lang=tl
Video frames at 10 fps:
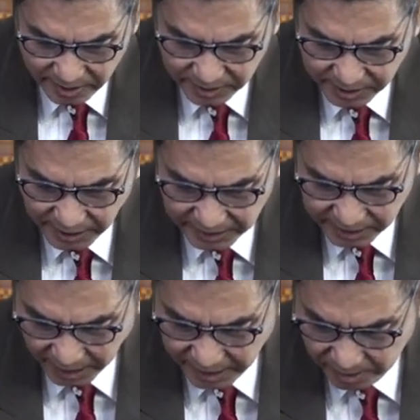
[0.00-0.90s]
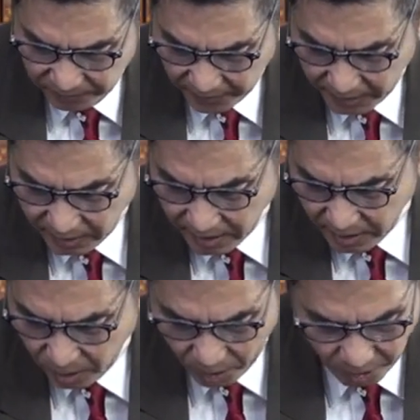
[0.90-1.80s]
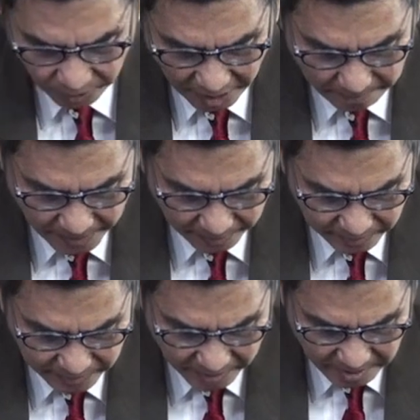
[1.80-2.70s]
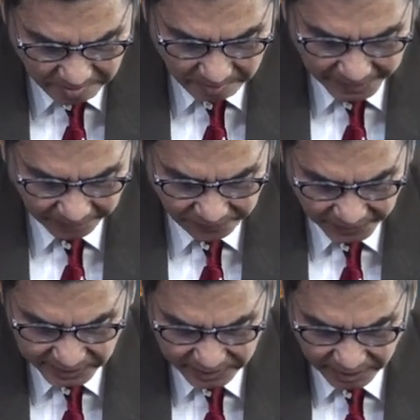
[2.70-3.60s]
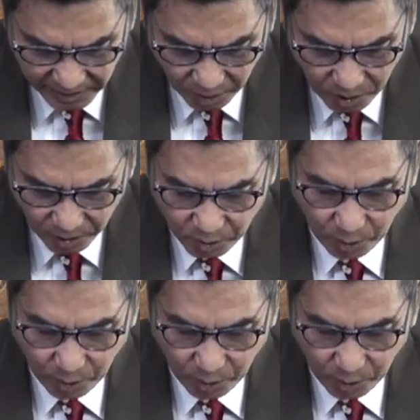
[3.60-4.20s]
Such an effect or event manifesting or